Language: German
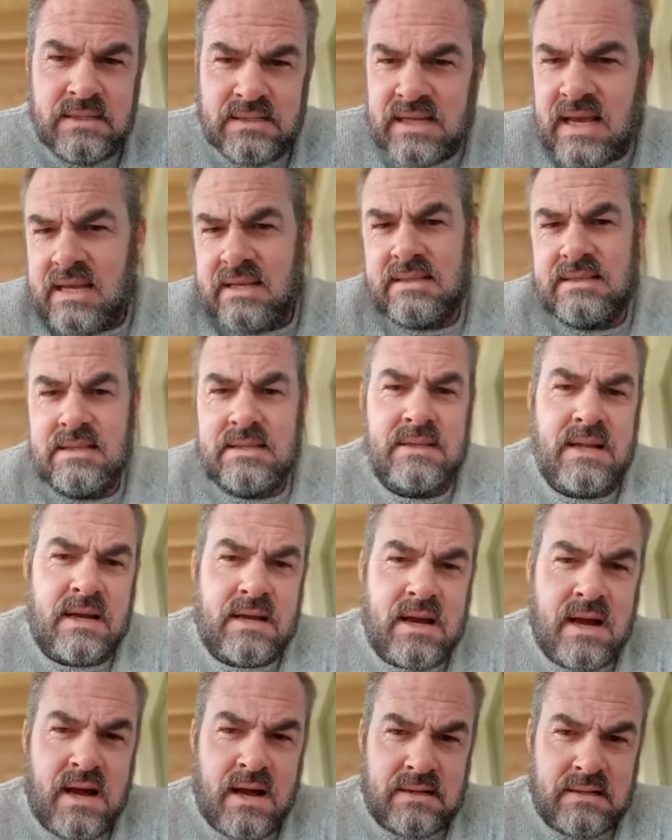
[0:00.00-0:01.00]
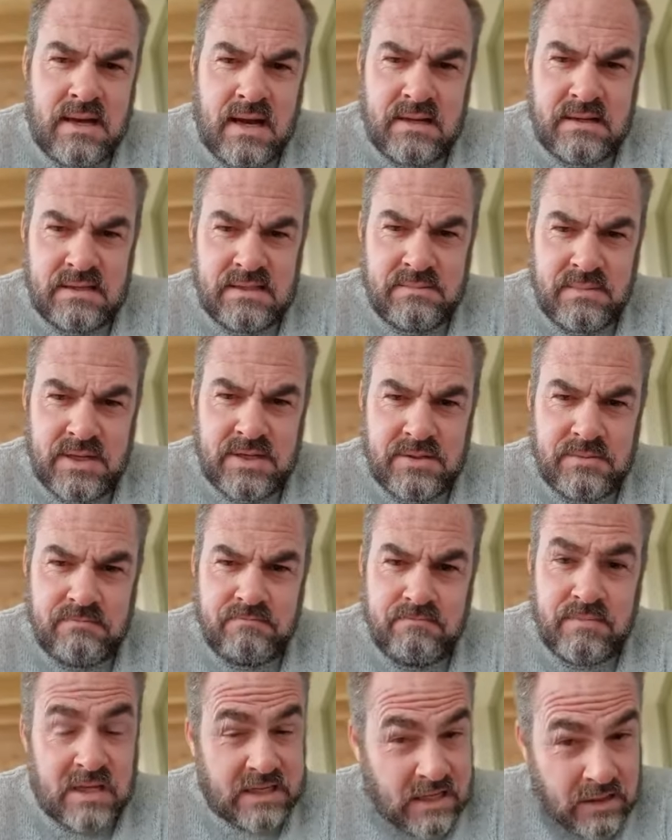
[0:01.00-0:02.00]
zeigt sich der Charakter eines
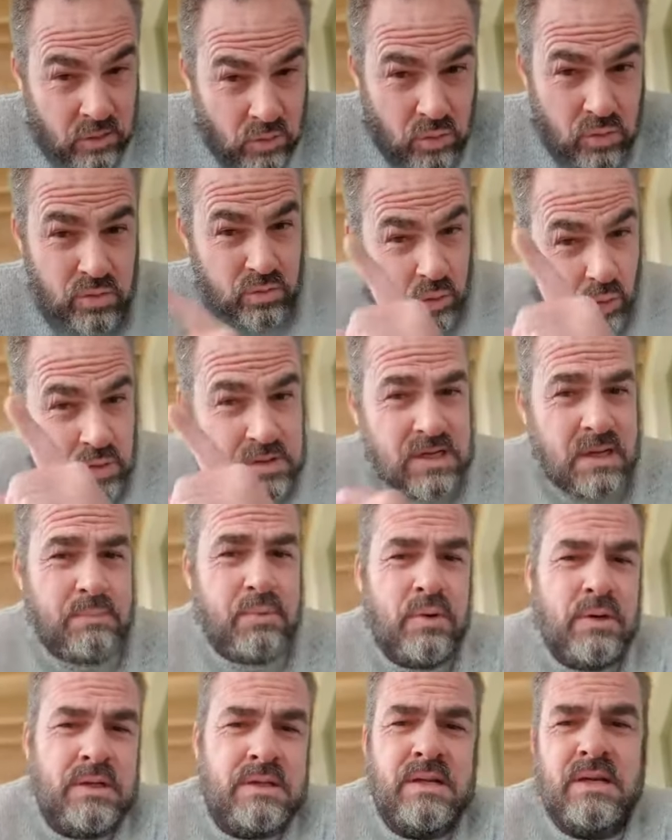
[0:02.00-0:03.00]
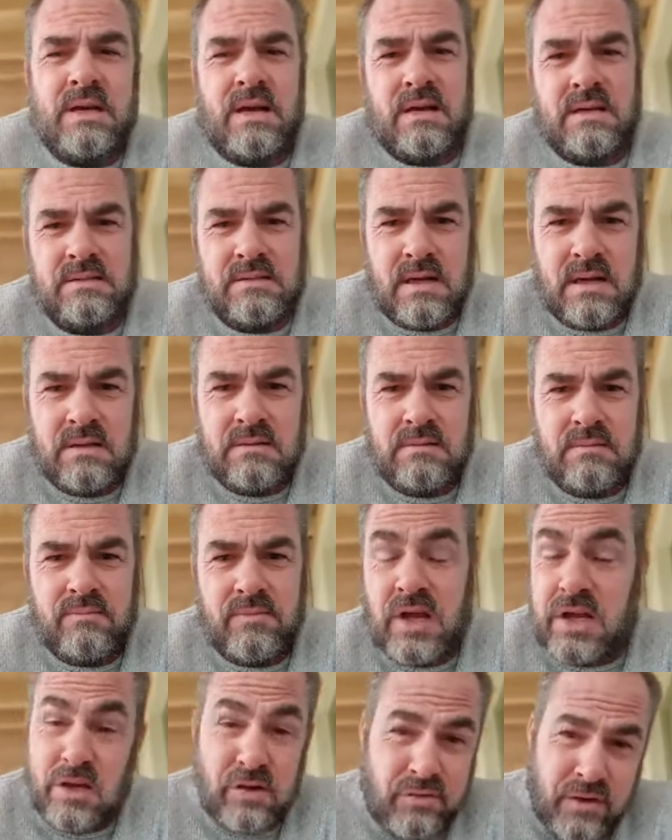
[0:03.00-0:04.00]
Menschen. Das hat auch ein großer Politiker gesagt,
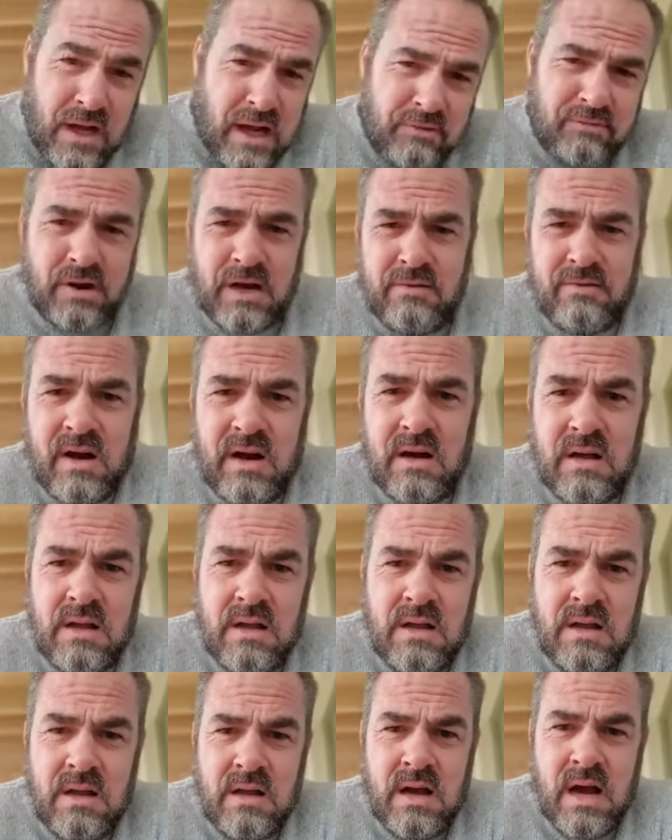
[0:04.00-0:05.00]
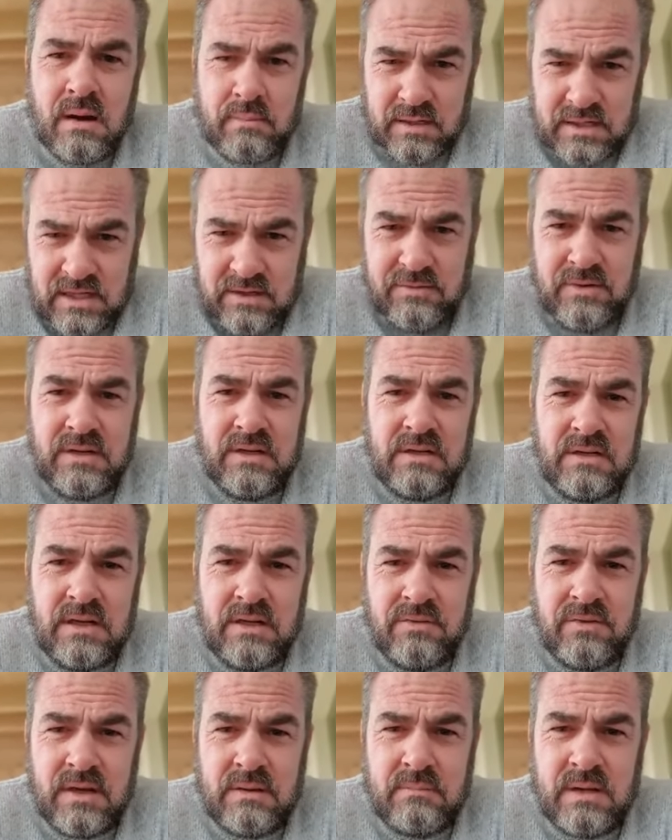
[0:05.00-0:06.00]
der nicht fehlerfrei war, aber
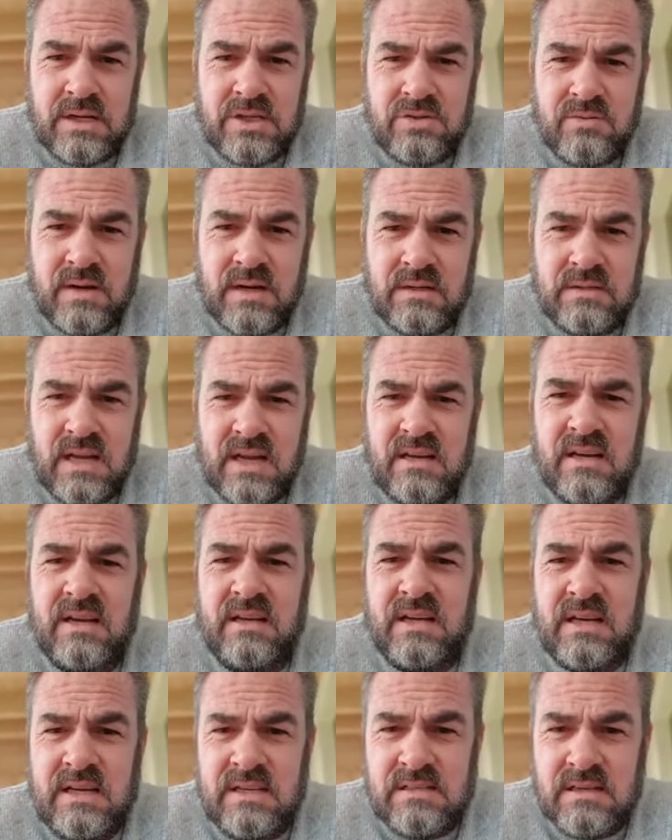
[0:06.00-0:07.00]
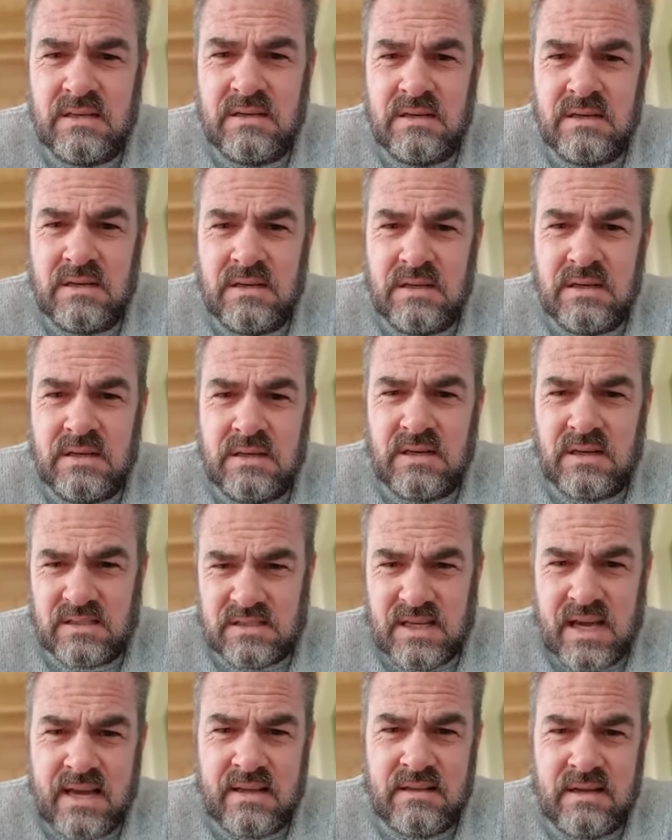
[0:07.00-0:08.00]
definitiv ein Mensch war, der in der Krise
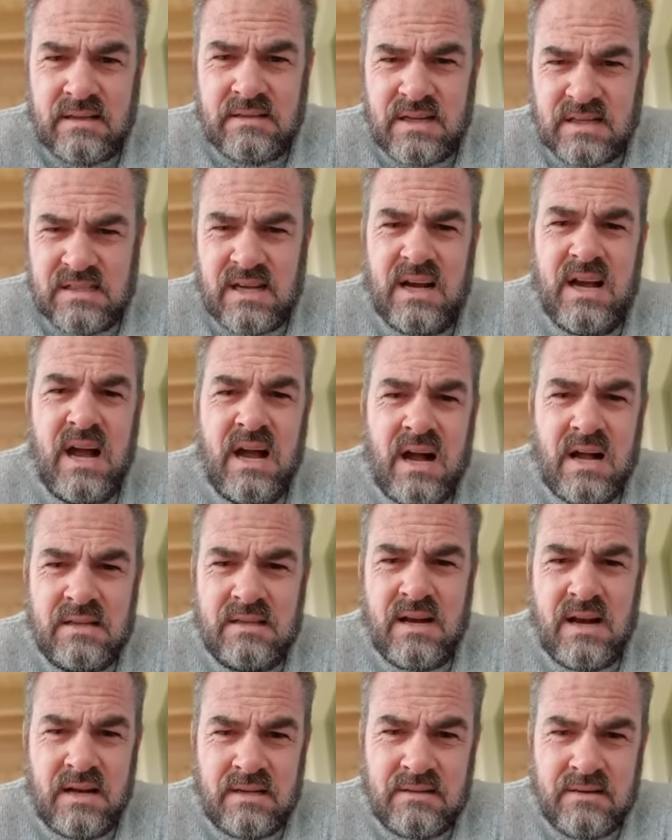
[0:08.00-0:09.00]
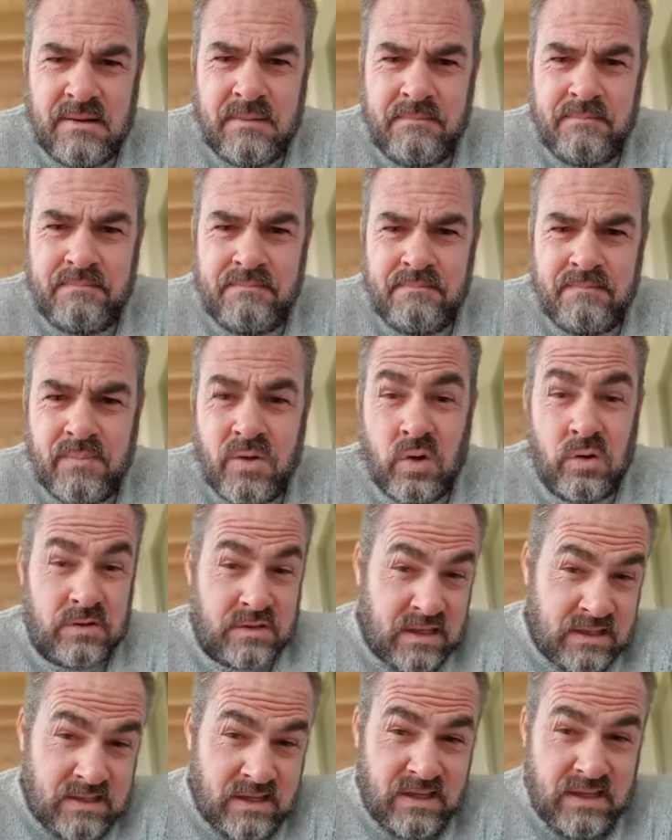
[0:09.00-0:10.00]
gezeigt hat, dass er Charakter hat.
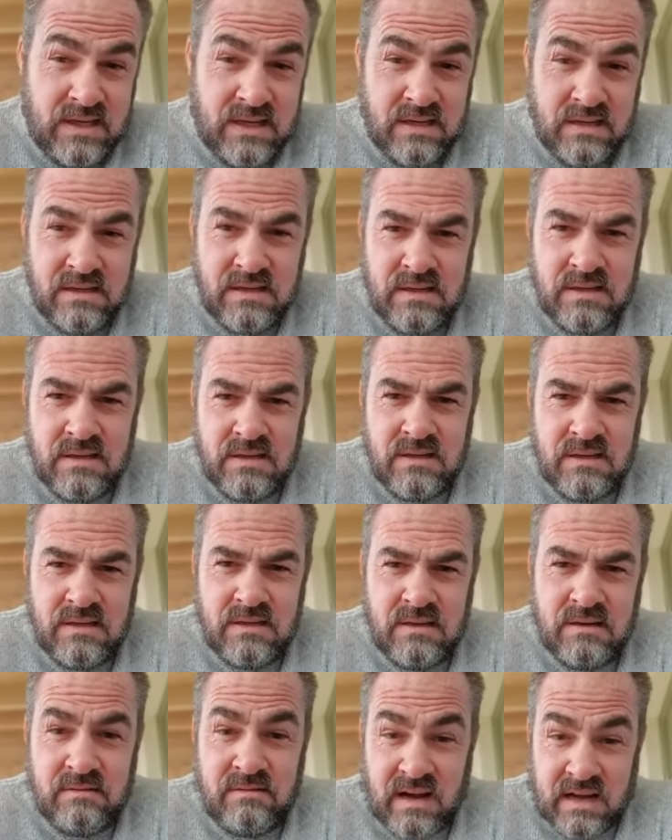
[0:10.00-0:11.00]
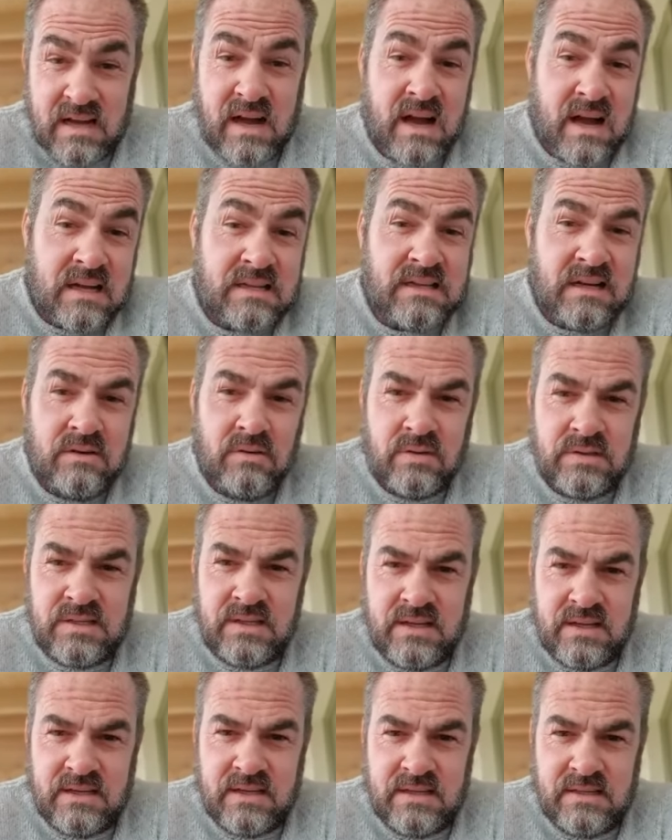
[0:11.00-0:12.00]
Und das hier war
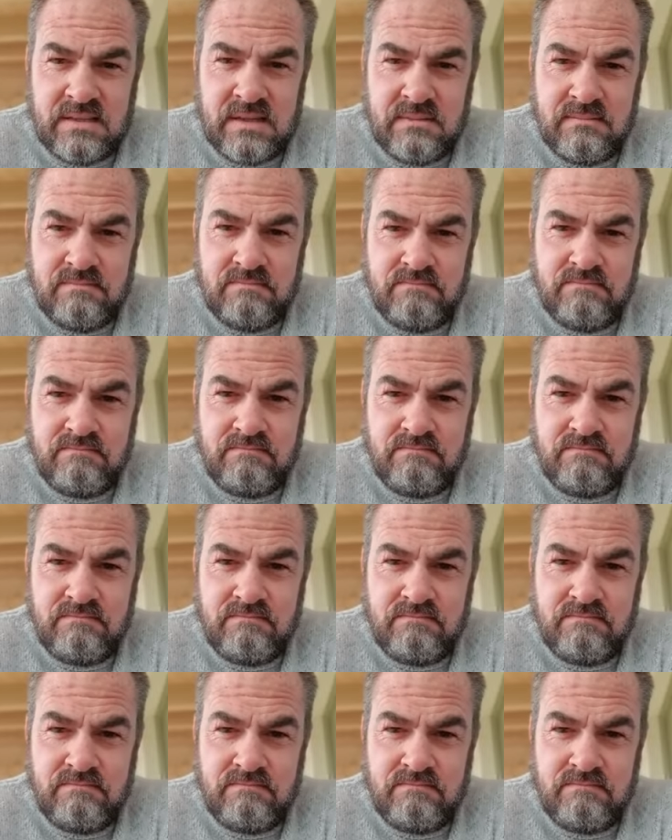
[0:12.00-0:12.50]
charakterlos in der Krise.